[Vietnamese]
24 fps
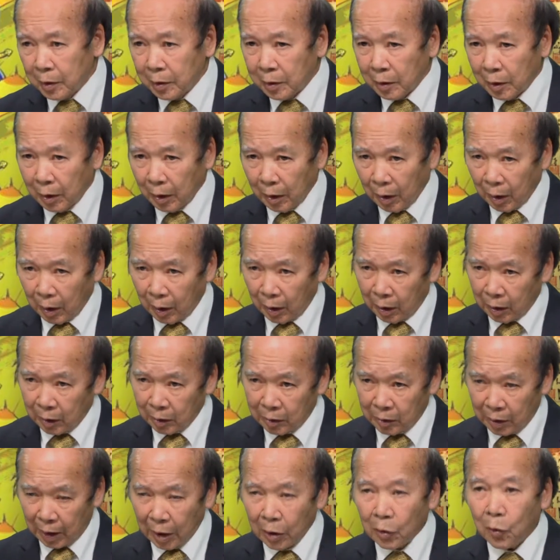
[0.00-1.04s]
Ờ,
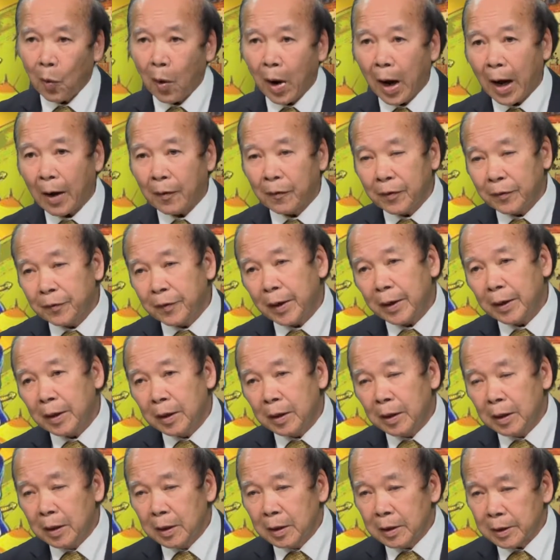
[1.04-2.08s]
Khánh Hòa vân vân
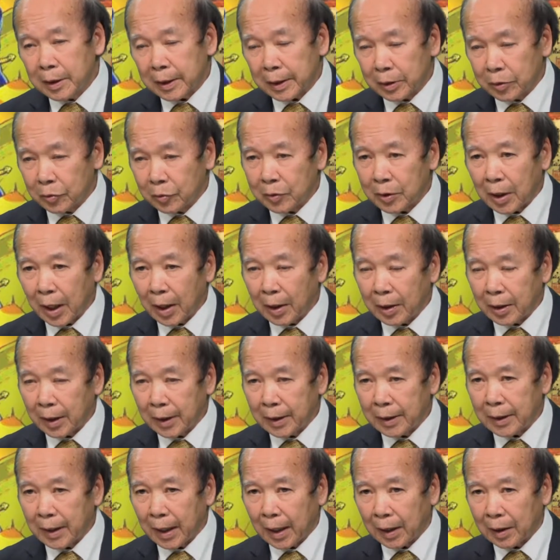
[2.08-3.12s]
thì chúng ta
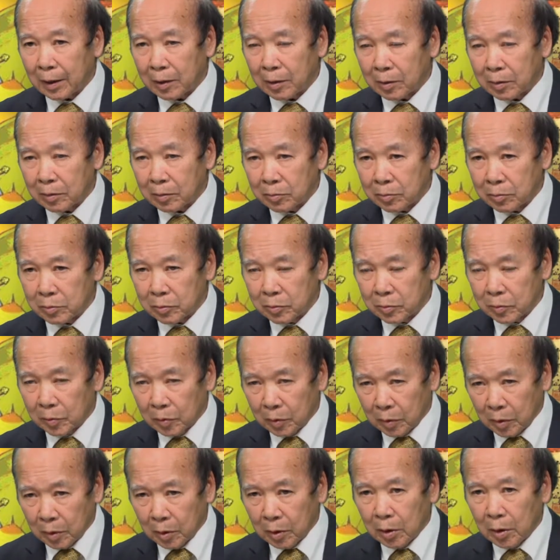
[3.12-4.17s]
thấy rằng
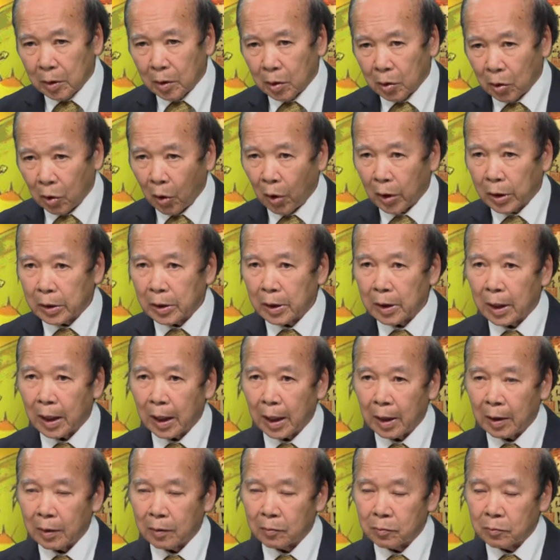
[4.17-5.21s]
coi như
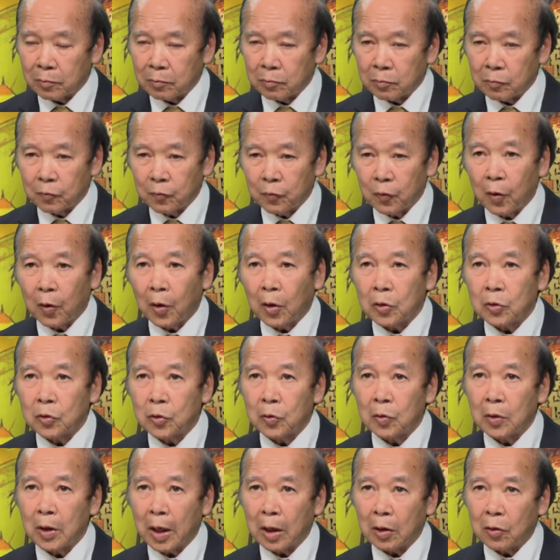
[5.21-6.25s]
là vua Quang
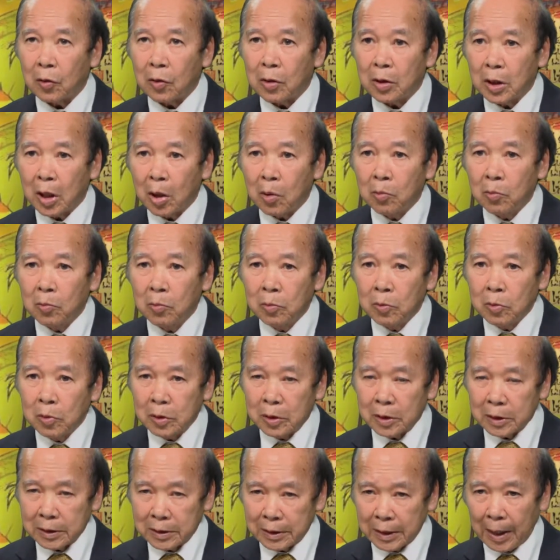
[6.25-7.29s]
Trung đã có công
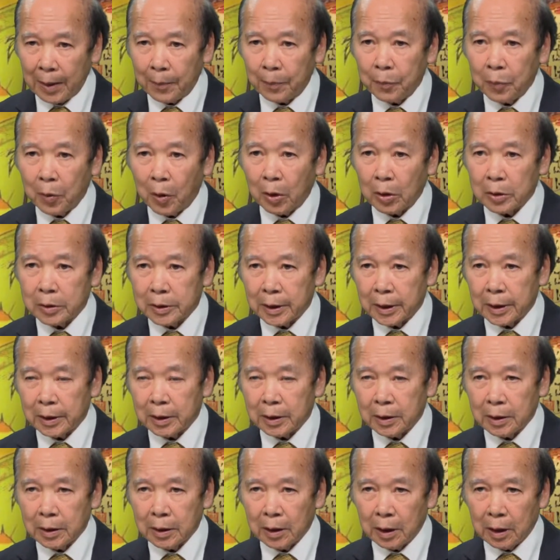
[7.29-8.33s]
dẹp họ Trịnh
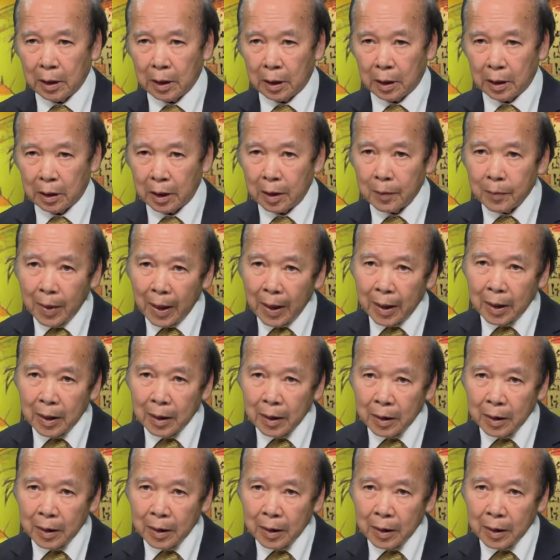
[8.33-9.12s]
ở đất Bắc